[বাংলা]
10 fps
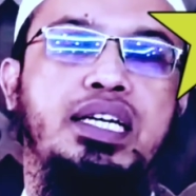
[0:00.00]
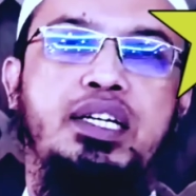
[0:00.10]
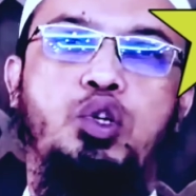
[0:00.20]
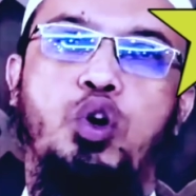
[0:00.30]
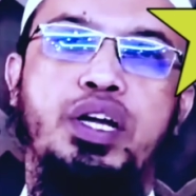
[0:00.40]

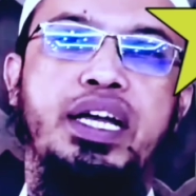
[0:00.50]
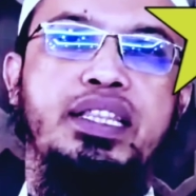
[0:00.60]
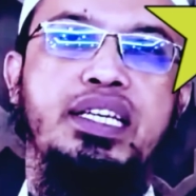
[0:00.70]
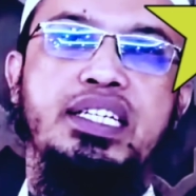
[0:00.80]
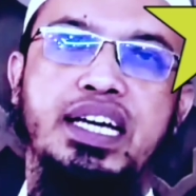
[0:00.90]
সেই শহরে
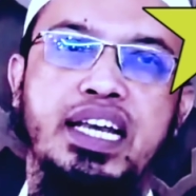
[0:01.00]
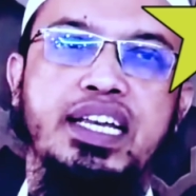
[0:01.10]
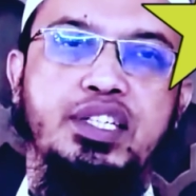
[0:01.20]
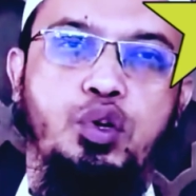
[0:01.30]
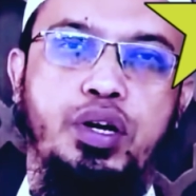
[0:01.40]
গেলে তিনি
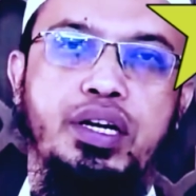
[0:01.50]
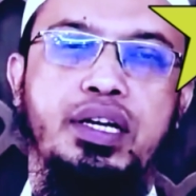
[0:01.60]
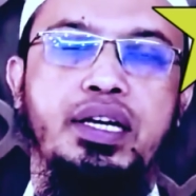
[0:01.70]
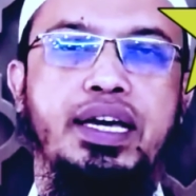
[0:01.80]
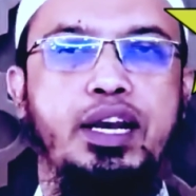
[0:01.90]
সেখানে রেস্ট করেন
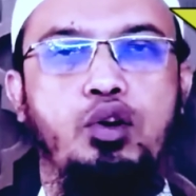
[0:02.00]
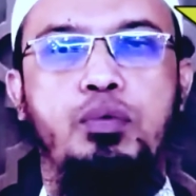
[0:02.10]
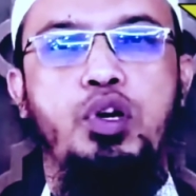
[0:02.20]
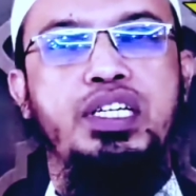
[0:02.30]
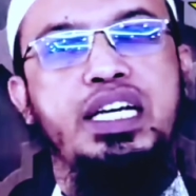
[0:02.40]

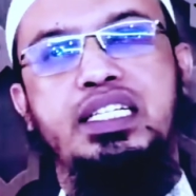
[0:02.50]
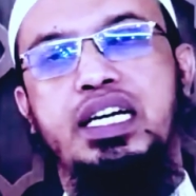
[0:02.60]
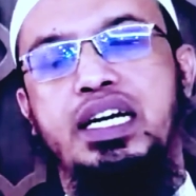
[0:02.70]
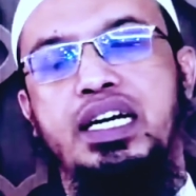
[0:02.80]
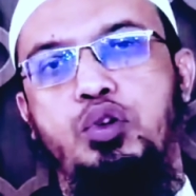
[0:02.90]
এরকম হলে সেই
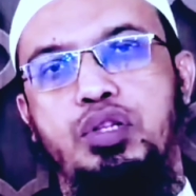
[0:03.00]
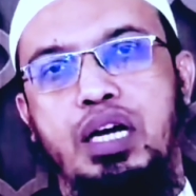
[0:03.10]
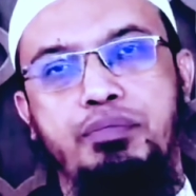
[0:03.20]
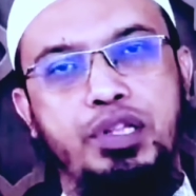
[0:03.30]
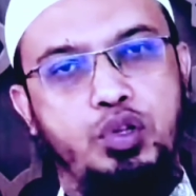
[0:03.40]
জায়গায় যখন
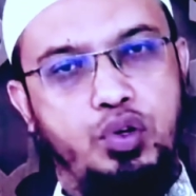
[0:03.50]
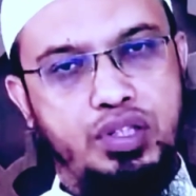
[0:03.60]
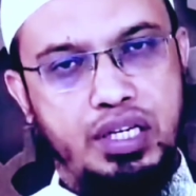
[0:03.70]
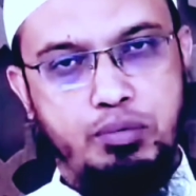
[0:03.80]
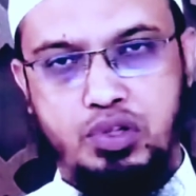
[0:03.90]
থাকবেন
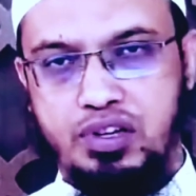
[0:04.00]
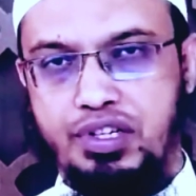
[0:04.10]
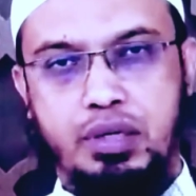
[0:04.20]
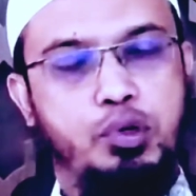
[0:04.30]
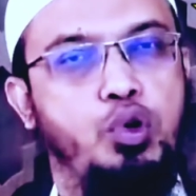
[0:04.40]
তখন তিনি
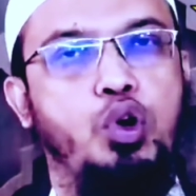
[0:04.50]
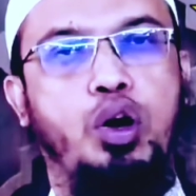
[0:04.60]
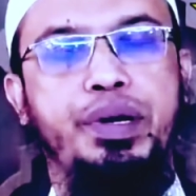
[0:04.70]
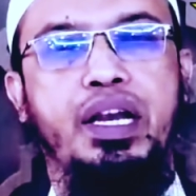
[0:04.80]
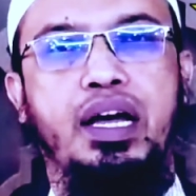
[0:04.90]
মুসাফির হিসেবে গণ্য
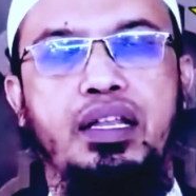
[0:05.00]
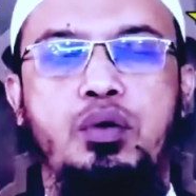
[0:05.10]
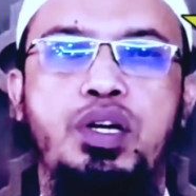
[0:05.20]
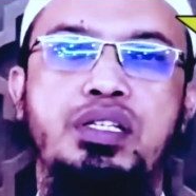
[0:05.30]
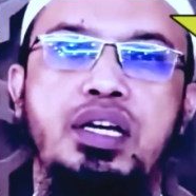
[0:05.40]
হবেন না
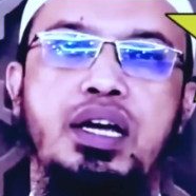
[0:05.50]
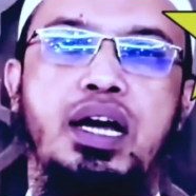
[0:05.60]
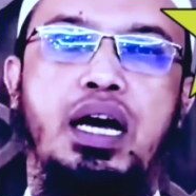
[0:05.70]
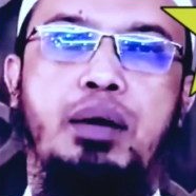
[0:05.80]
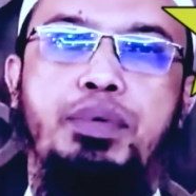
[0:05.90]
আদারওয়াইজ
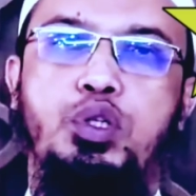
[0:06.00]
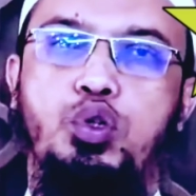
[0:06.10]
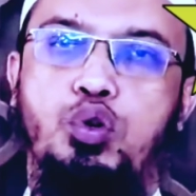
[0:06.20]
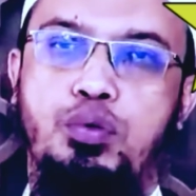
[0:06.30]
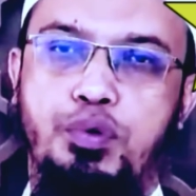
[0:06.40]
আপনি
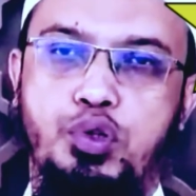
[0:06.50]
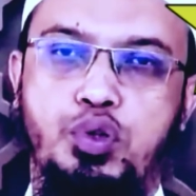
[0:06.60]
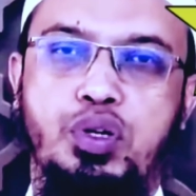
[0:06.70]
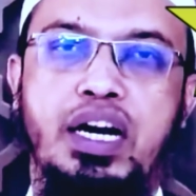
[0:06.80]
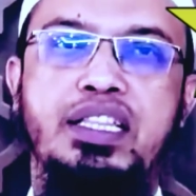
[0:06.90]
যতক্ষণ
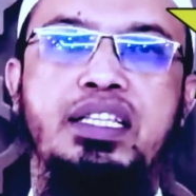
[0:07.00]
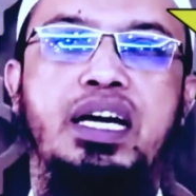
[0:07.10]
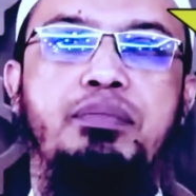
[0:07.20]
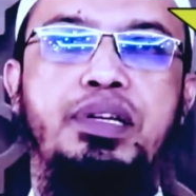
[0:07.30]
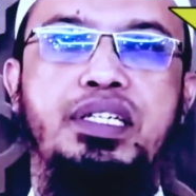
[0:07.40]
পর্যন্ত গাড়িতে
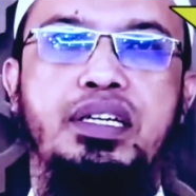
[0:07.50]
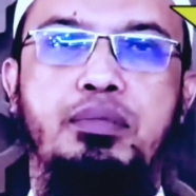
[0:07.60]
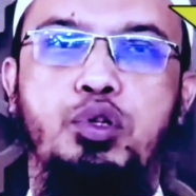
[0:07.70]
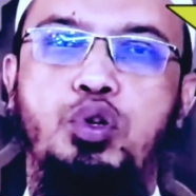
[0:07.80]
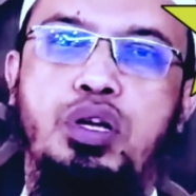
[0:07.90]
থাকবেন
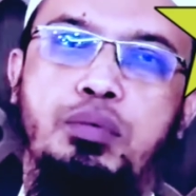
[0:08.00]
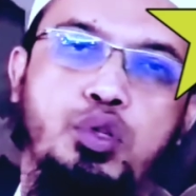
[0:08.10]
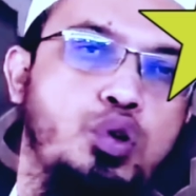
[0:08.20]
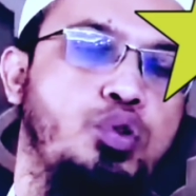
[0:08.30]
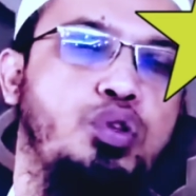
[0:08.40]
সেটা বছরকে
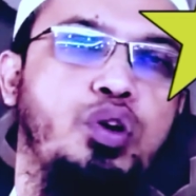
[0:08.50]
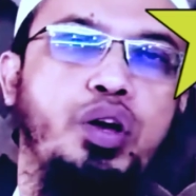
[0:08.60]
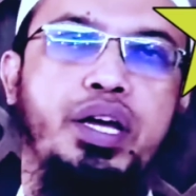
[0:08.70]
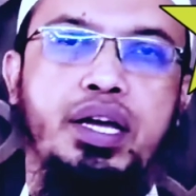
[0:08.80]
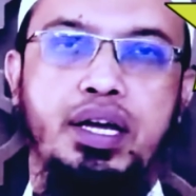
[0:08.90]
বছরও যদি
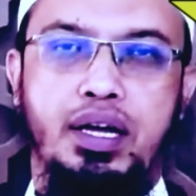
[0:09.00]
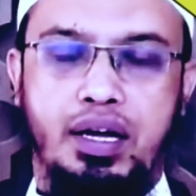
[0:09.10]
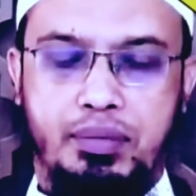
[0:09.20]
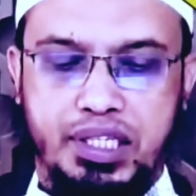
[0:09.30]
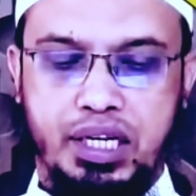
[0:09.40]
হয়
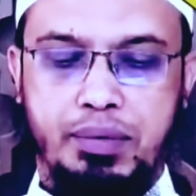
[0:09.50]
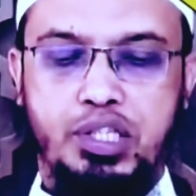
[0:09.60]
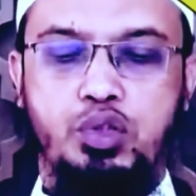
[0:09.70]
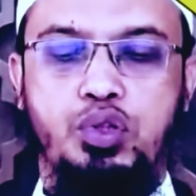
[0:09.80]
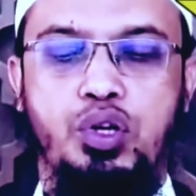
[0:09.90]
মাসকে
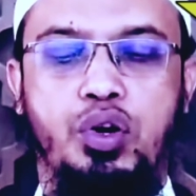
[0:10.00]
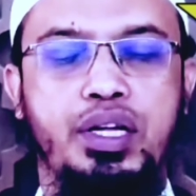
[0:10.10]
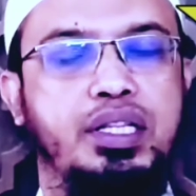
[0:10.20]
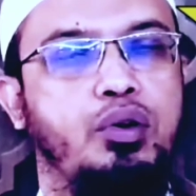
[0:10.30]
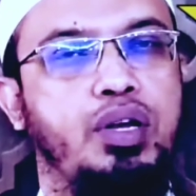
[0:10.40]
মাসও যদি
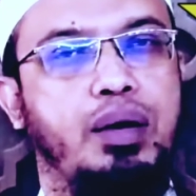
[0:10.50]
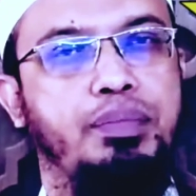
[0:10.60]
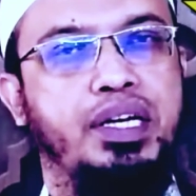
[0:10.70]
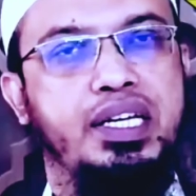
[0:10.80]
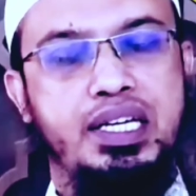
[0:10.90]
হয় তাহলে
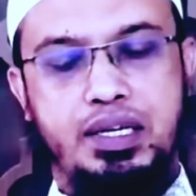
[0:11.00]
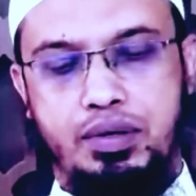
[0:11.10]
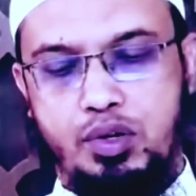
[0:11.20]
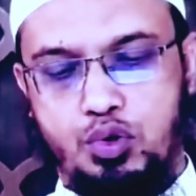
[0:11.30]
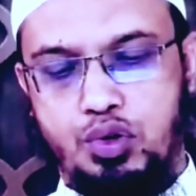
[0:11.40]
আপনাকে
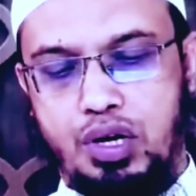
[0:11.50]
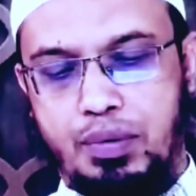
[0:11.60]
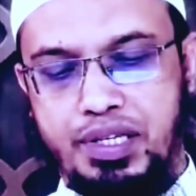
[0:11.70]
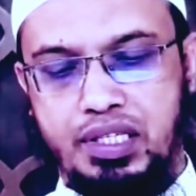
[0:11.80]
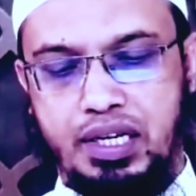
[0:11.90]
কসরের
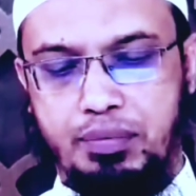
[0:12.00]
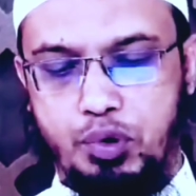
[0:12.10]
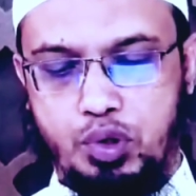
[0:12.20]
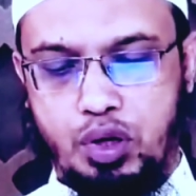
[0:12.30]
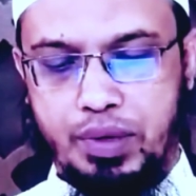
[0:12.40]
নামাজ সেখানে
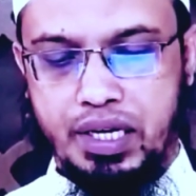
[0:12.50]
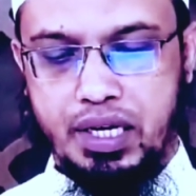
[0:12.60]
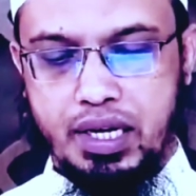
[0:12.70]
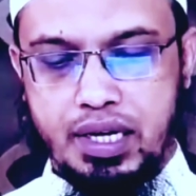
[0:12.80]
পড়তে হবে